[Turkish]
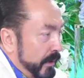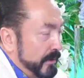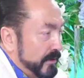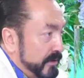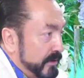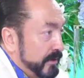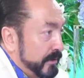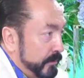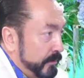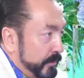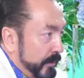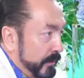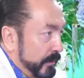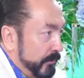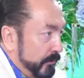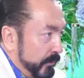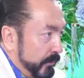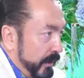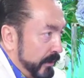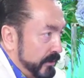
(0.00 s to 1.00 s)
zıt bir
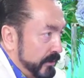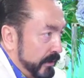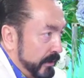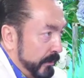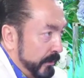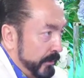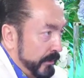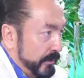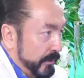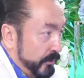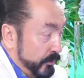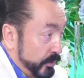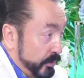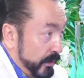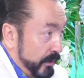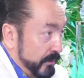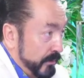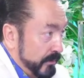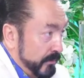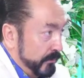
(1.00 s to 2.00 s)
açıklamadır
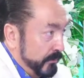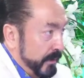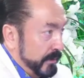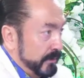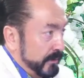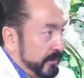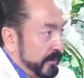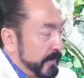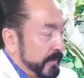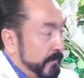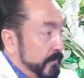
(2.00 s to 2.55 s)
Kur'an'ın mantığı.